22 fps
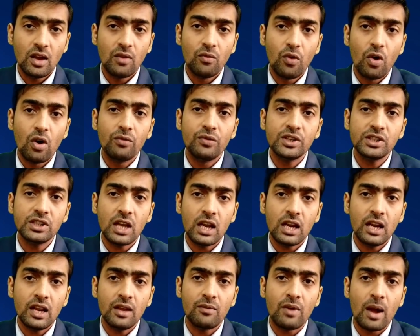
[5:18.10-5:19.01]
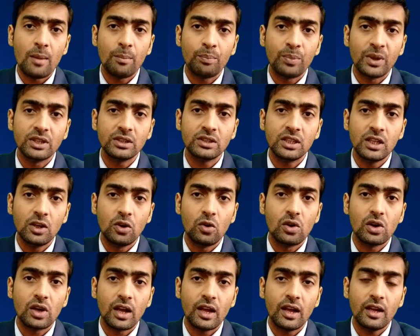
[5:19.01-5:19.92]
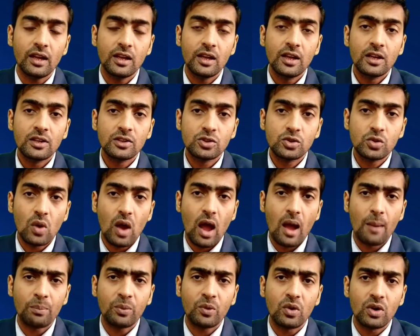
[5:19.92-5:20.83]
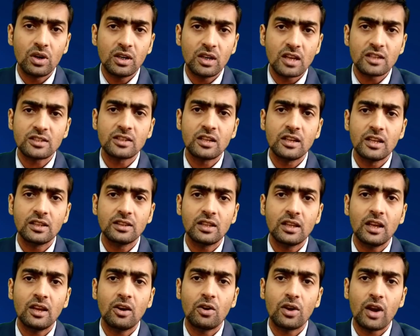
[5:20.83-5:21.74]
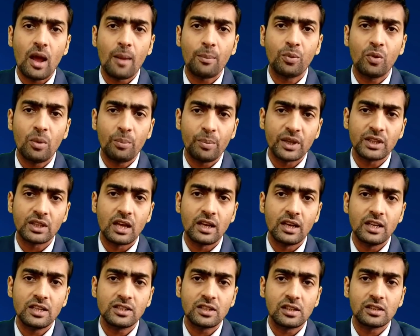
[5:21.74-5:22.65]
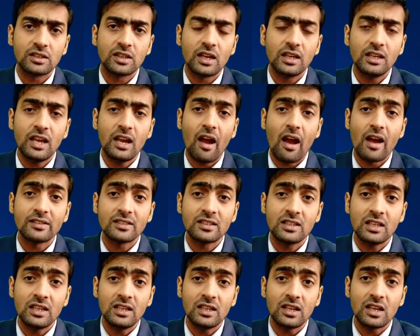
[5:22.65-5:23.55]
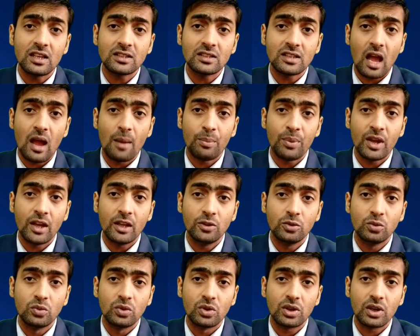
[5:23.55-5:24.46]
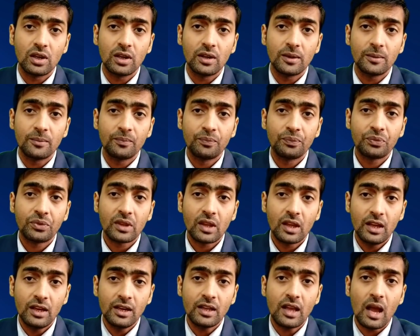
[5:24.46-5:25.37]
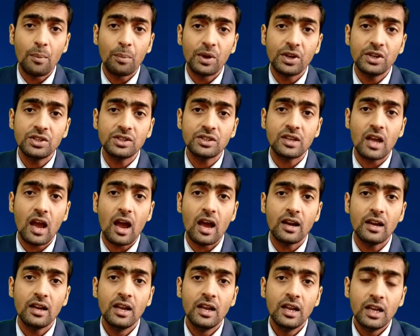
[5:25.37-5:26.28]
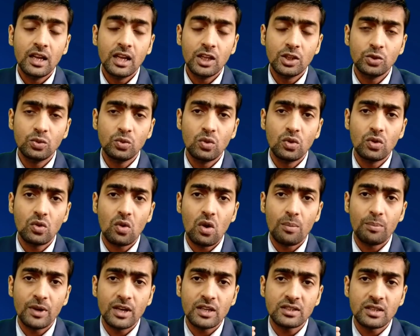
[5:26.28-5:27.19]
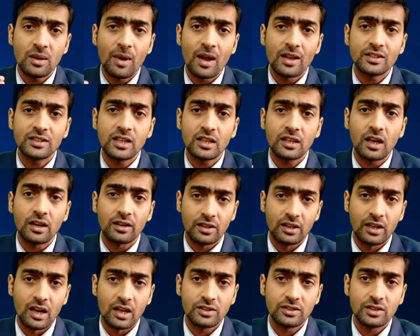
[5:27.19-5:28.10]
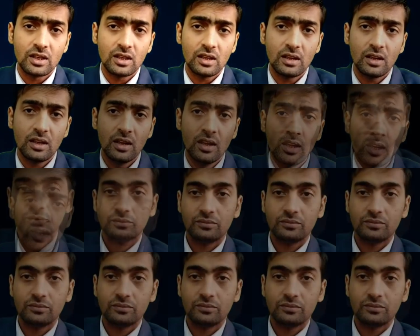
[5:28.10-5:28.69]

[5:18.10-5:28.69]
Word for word: ये वो विषैले वामपंथी लोग हैं जो आपको डस लेते हैं और आपको पता नहीं चलता ये आस्ती इनके सांप हैं हिंदुओं के लिए इनका बहिष्कार हिंदुओं को अपने समाज से कर देना चाहिए